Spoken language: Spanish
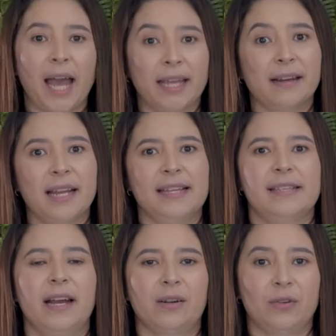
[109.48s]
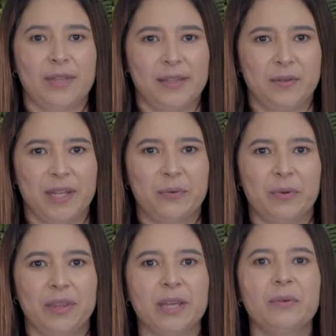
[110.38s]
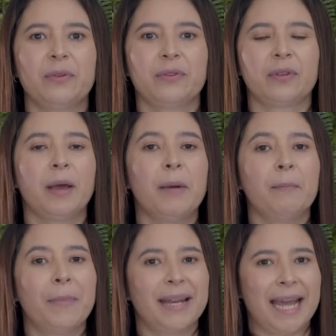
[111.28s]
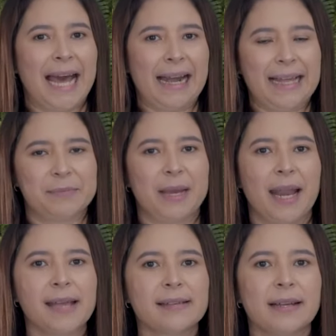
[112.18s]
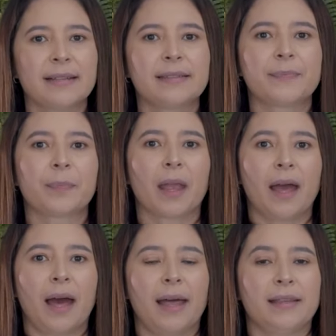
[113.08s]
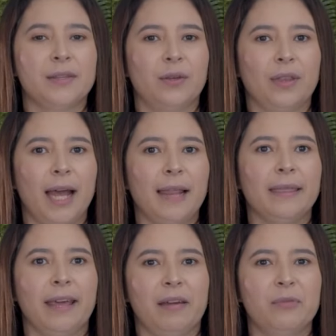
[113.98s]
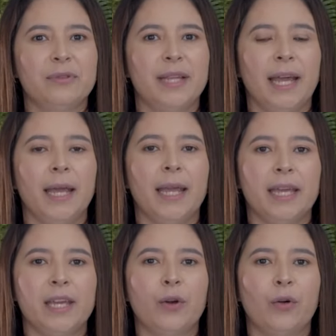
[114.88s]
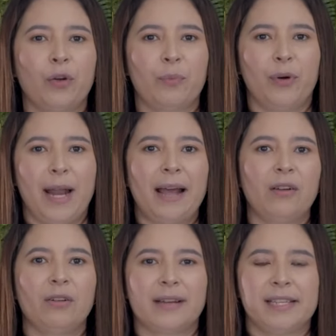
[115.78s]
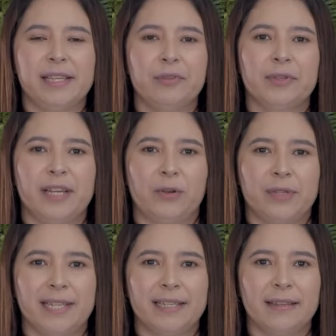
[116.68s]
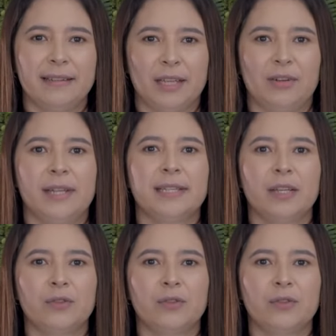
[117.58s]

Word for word: Hay que realizar rotación de cultivos, manejar las malezas. Adicional, debemos de incorporar los residuos de cosechas anteriores